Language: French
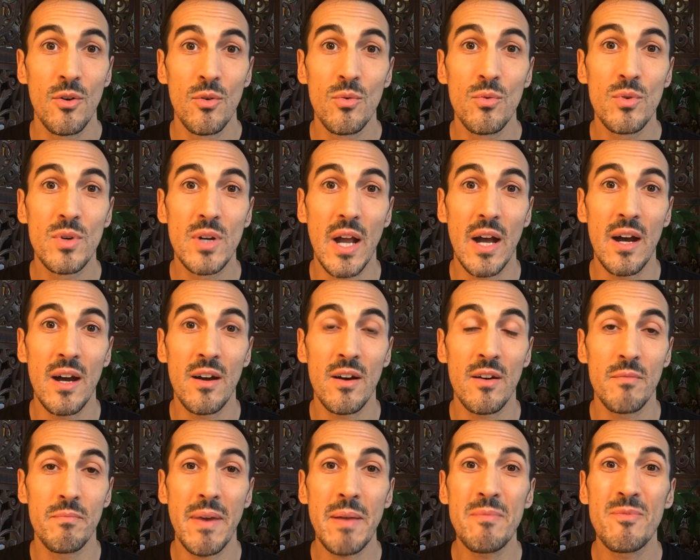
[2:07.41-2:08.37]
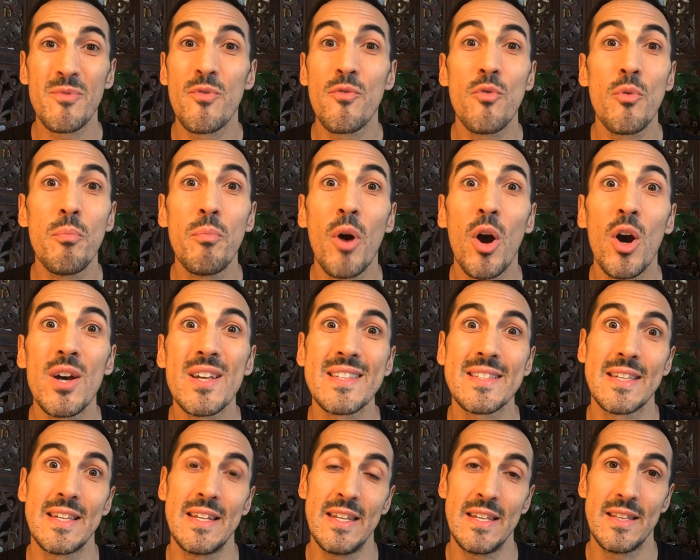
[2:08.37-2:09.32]
ou quand même vous vous
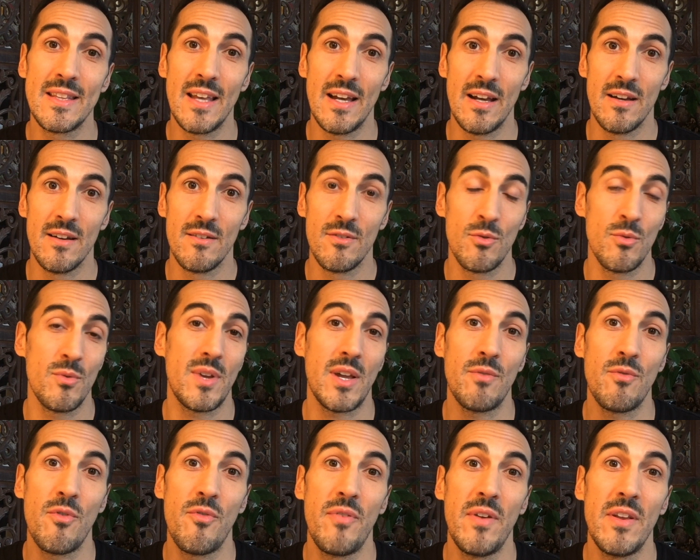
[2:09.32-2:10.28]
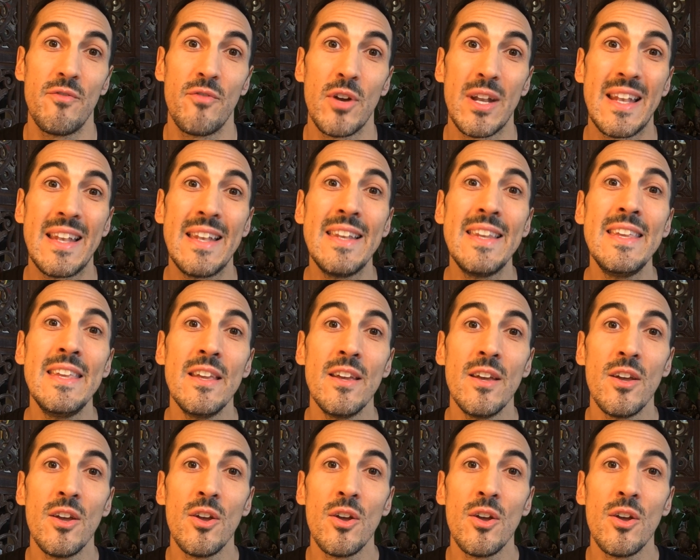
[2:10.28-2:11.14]
brossez les dents, ou quand vous faites votre lit,